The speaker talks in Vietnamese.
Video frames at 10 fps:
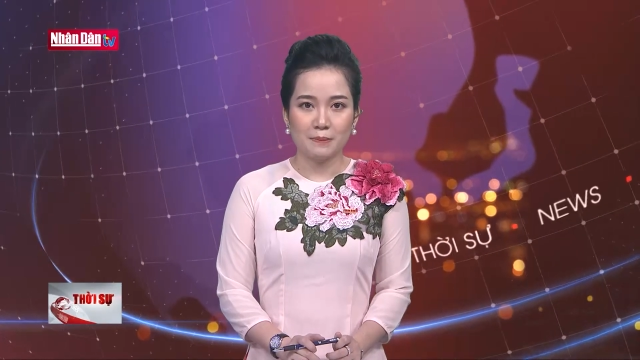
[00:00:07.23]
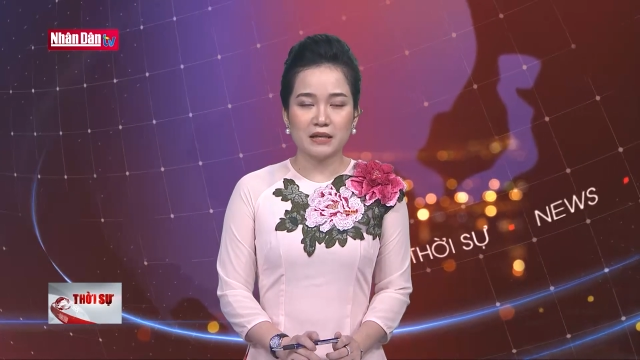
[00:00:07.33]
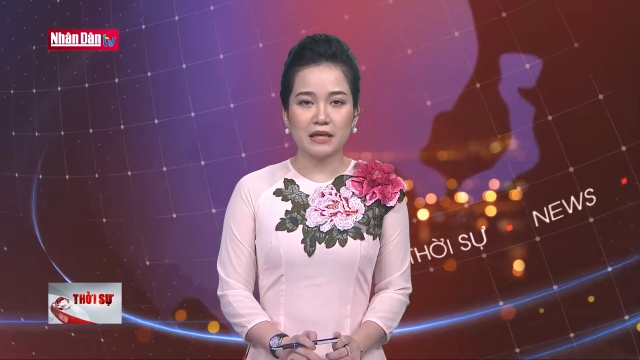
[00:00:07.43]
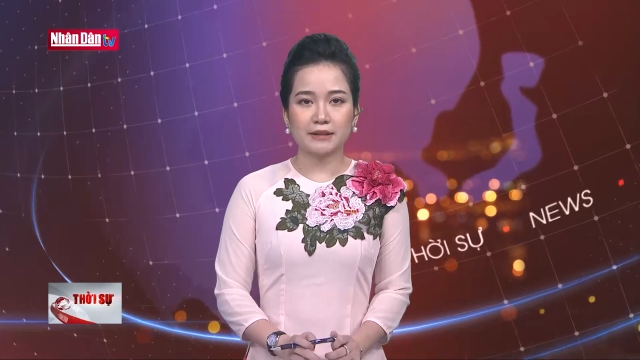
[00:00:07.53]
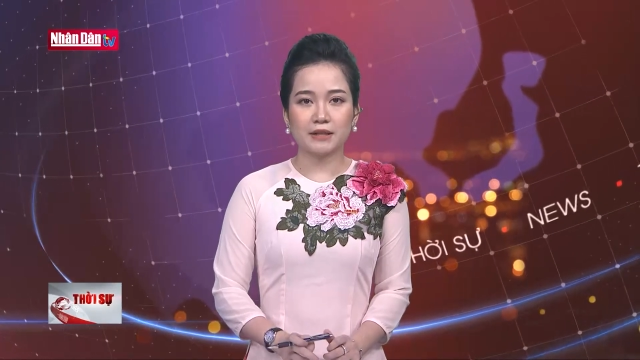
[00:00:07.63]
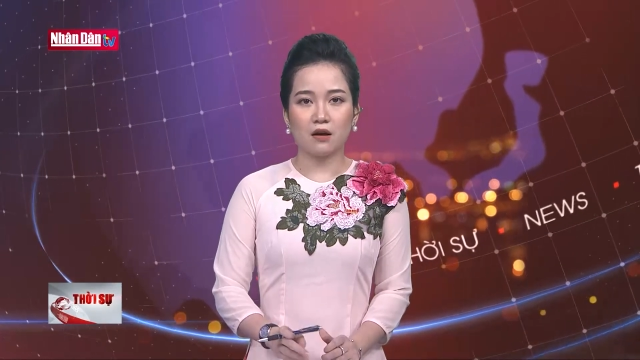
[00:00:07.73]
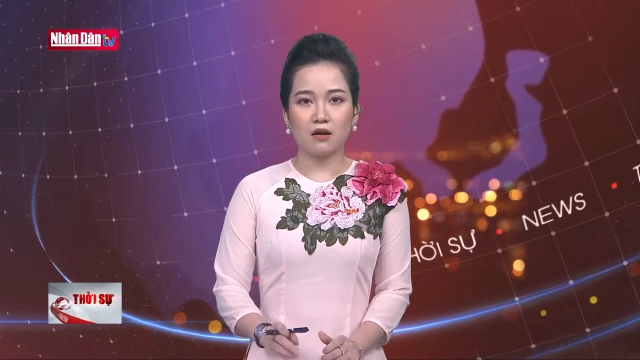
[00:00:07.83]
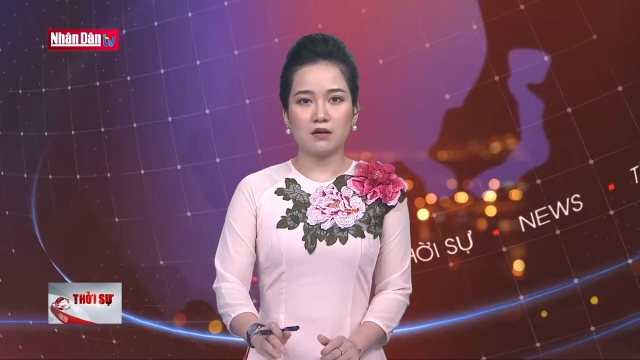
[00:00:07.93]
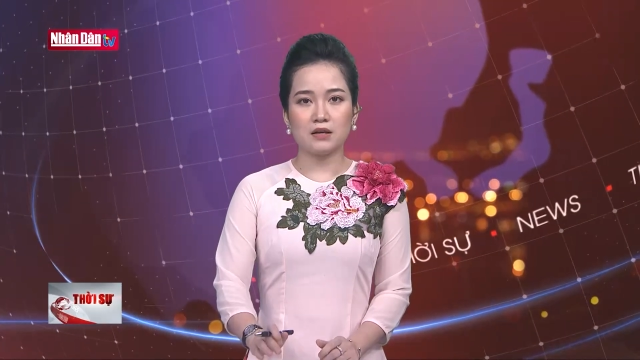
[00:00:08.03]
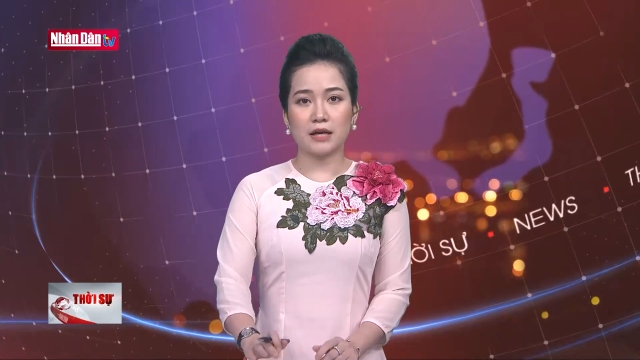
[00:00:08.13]
Bên cạnh
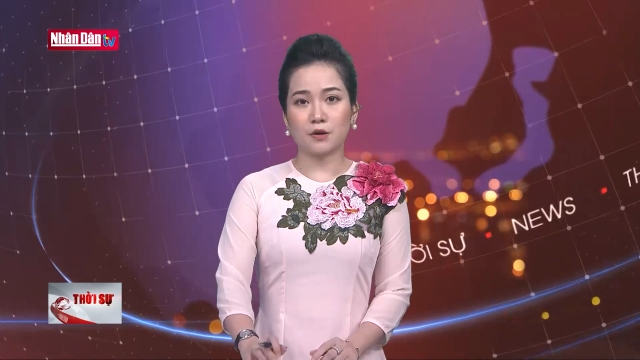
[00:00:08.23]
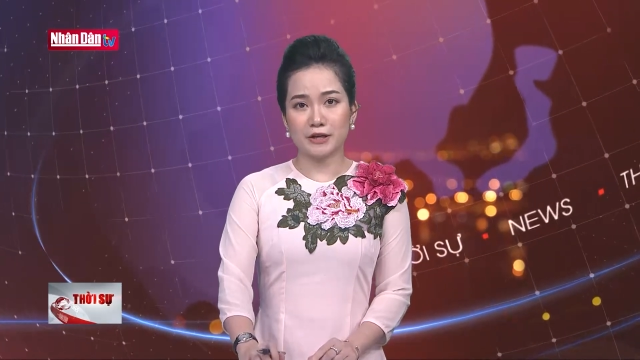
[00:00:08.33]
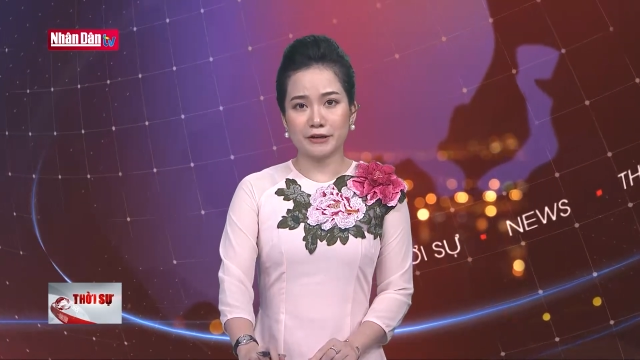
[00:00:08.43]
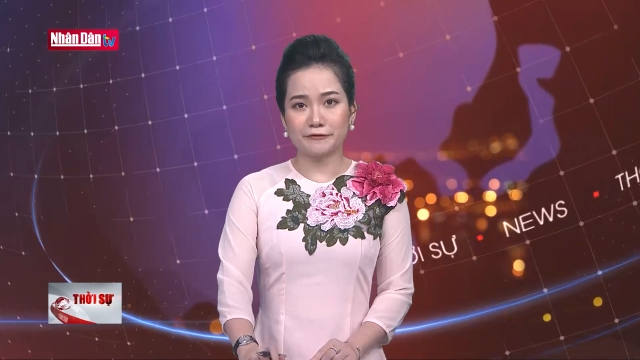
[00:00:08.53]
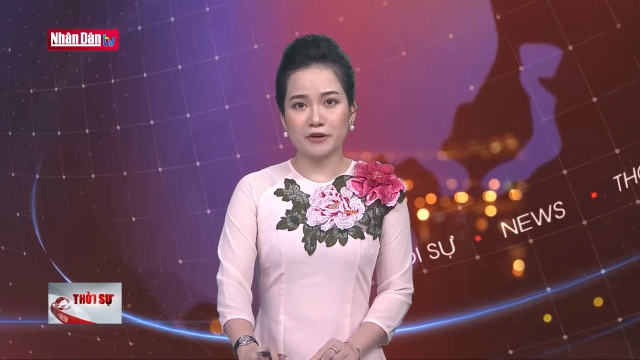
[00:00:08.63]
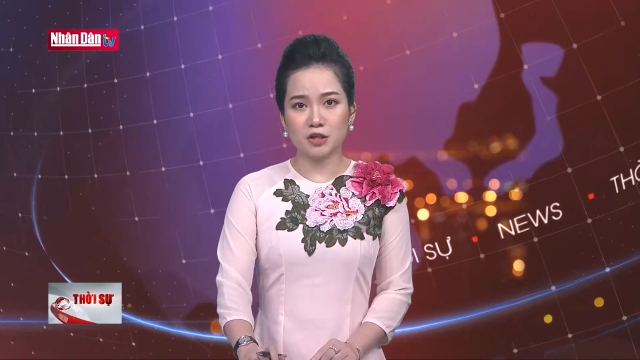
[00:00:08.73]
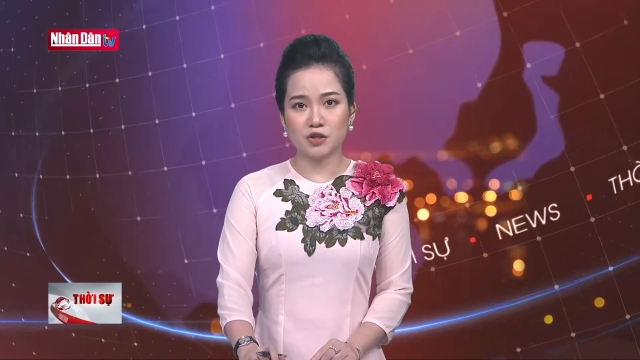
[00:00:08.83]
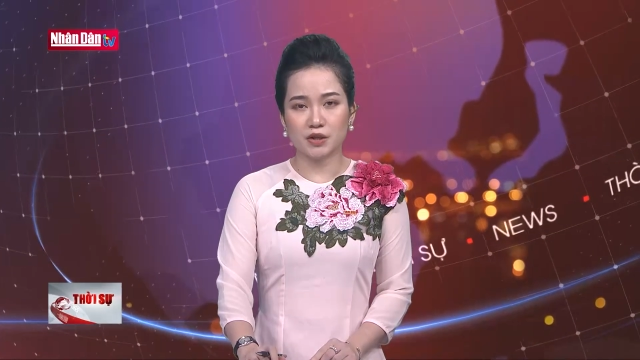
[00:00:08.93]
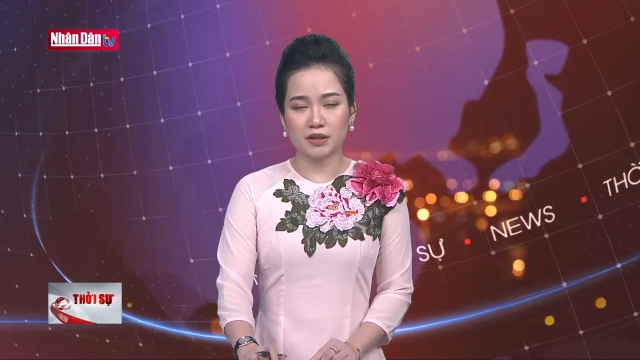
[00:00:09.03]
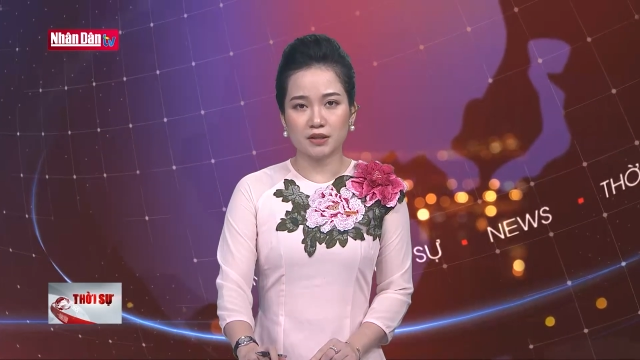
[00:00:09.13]
đó lại có địa phương
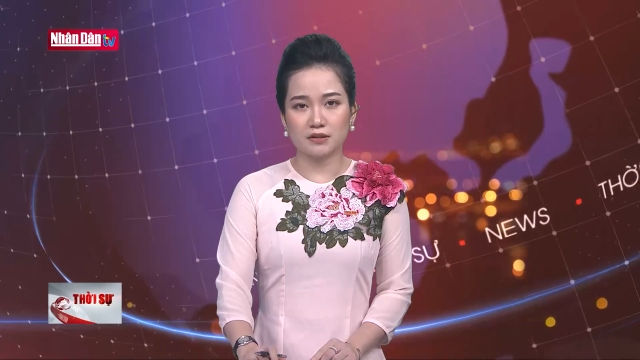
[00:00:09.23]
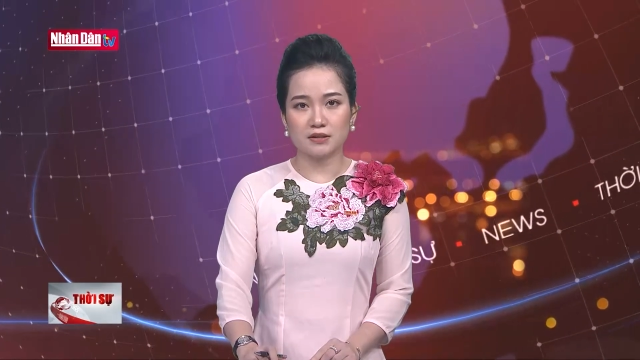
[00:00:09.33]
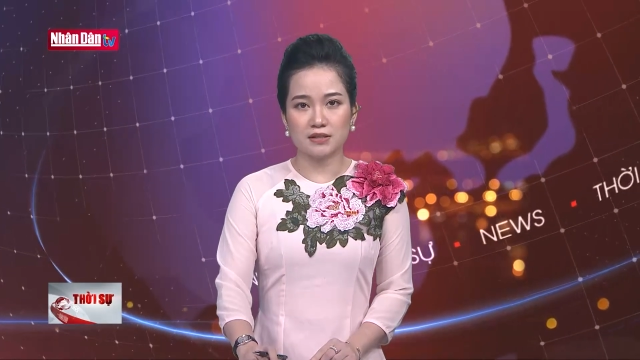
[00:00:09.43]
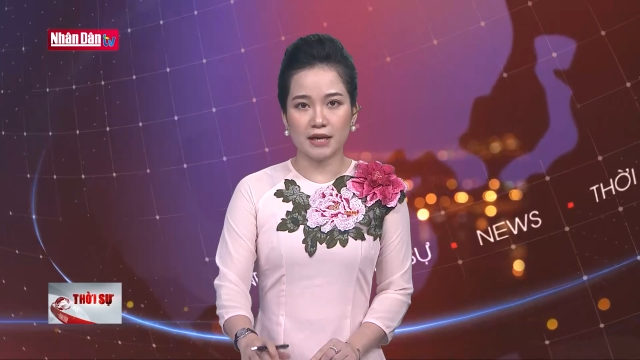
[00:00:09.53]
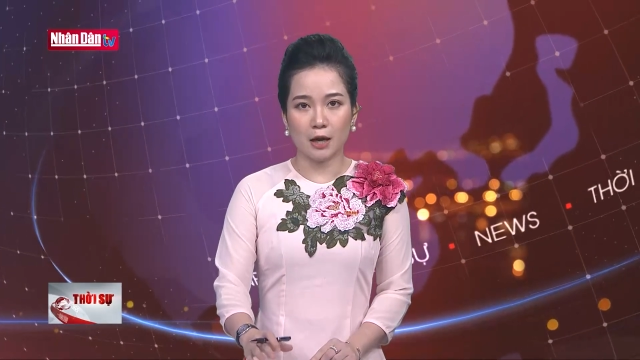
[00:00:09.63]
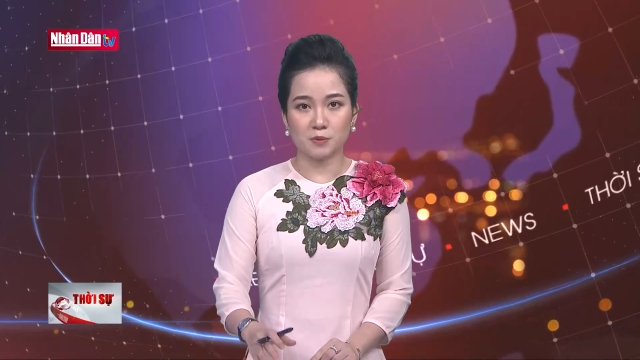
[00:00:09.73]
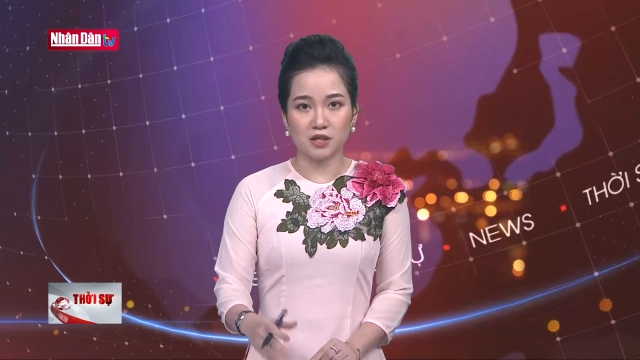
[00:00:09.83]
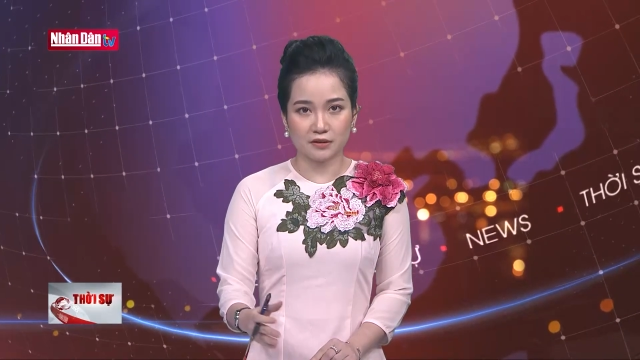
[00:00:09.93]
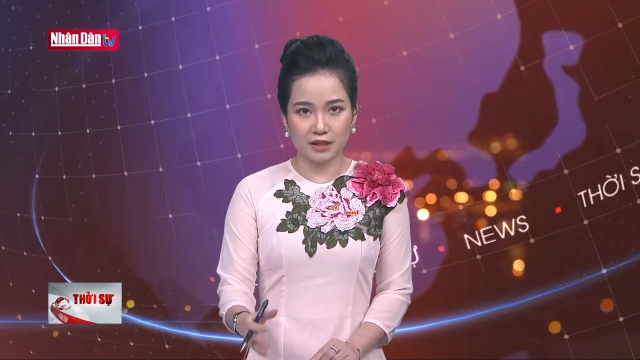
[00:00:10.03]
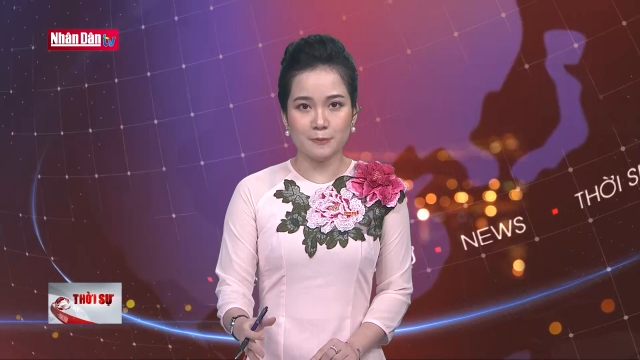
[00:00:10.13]
chuyển từ dạy học
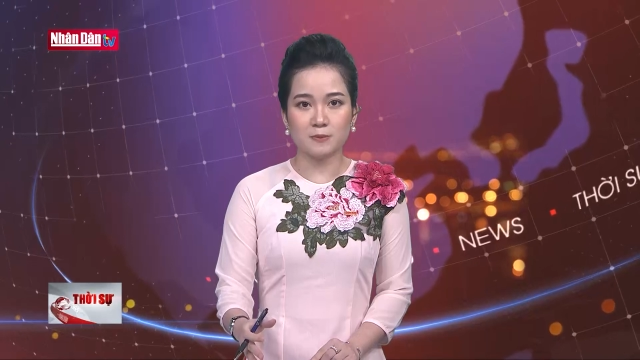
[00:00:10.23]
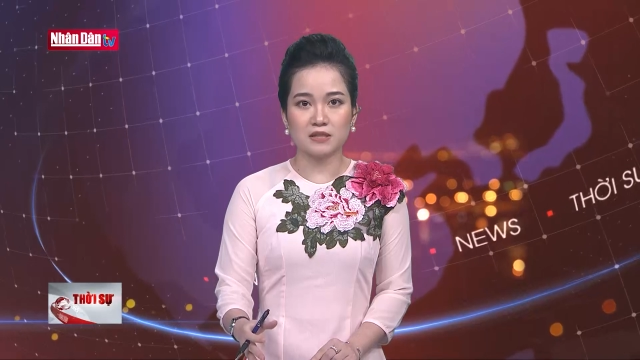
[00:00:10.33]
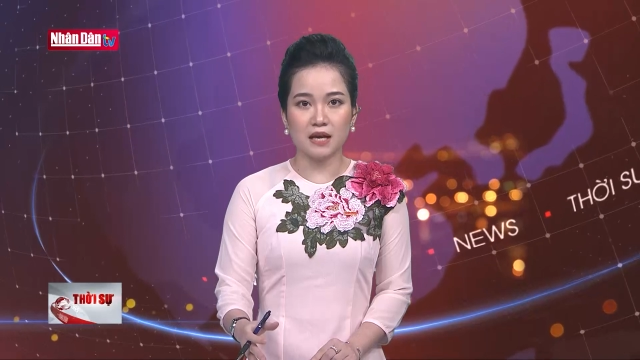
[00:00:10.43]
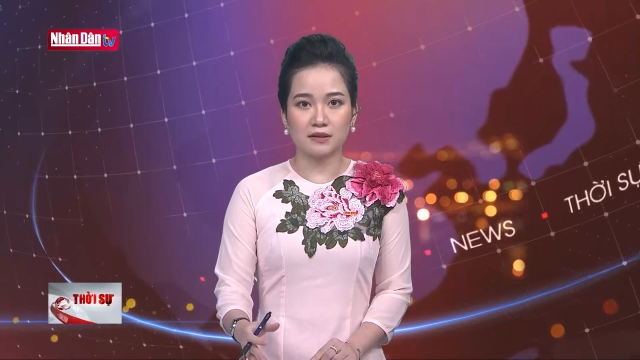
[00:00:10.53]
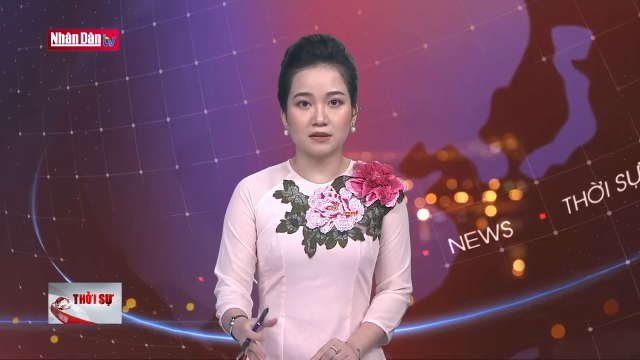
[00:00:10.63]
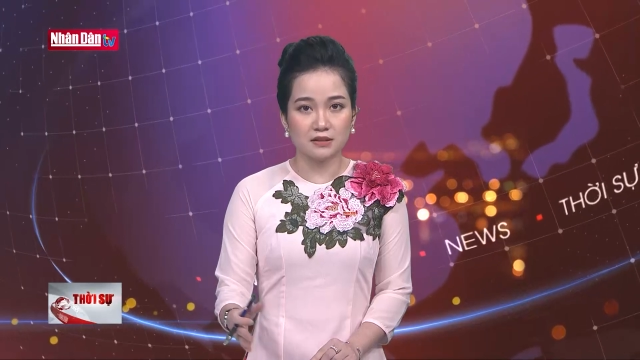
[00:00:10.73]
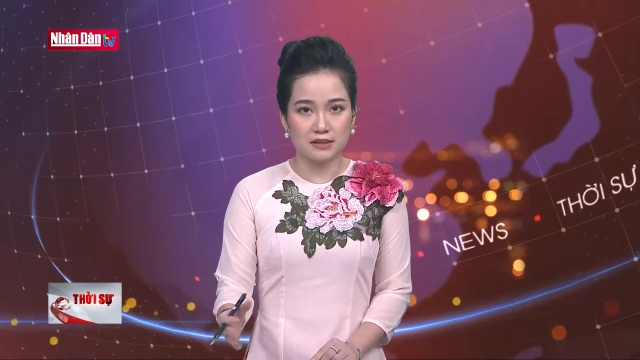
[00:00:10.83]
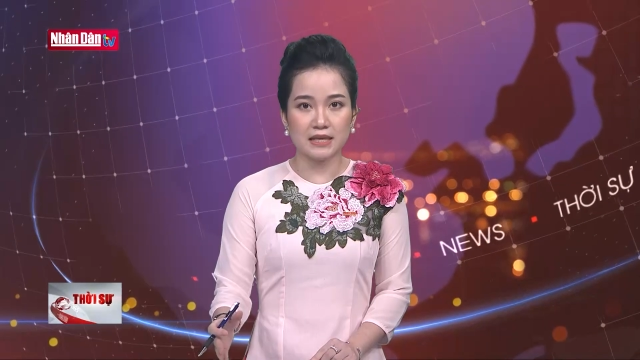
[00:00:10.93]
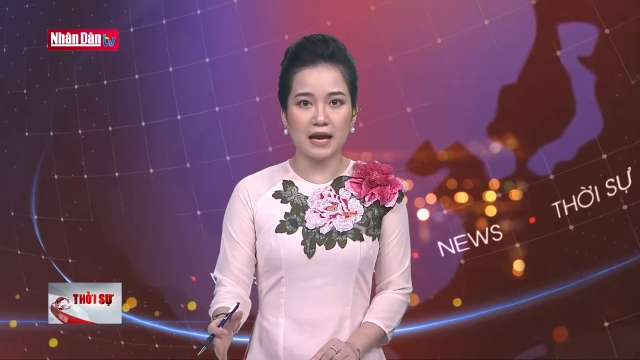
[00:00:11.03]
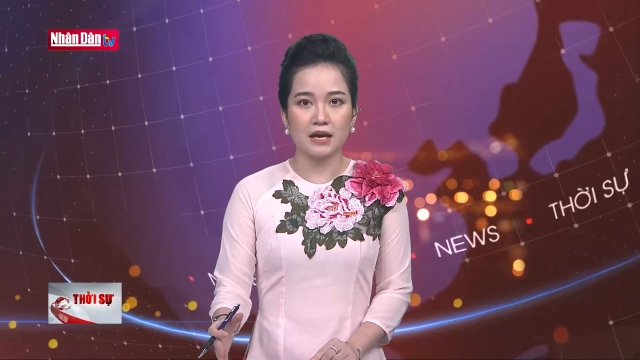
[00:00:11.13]
trực tiếp sang từ
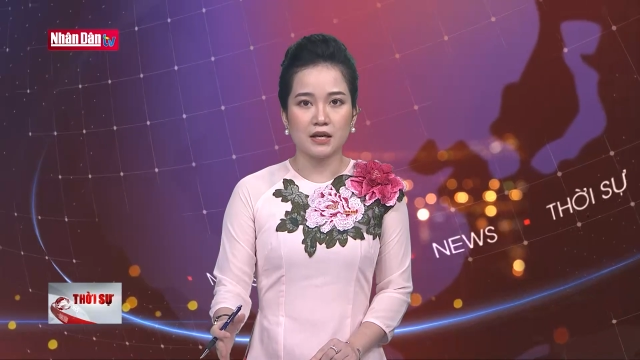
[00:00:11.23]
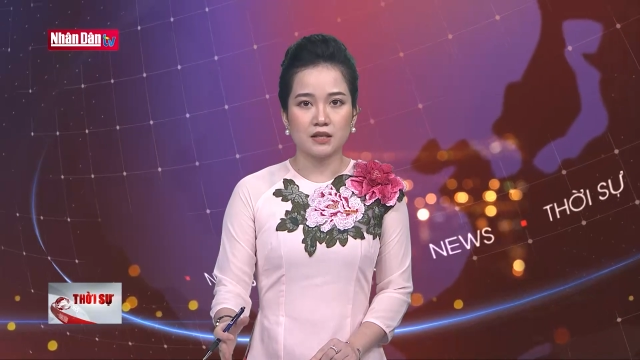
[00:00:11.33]
xa